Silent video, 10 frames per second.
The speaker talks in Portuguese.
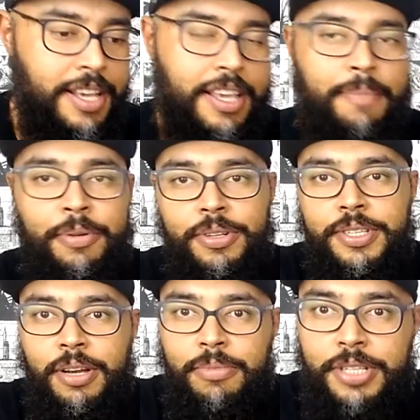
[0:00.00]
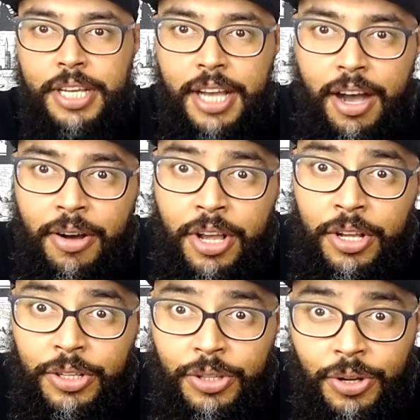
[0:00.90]
E a produção musical
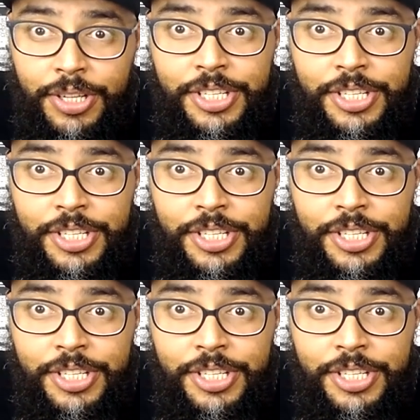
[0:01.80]
do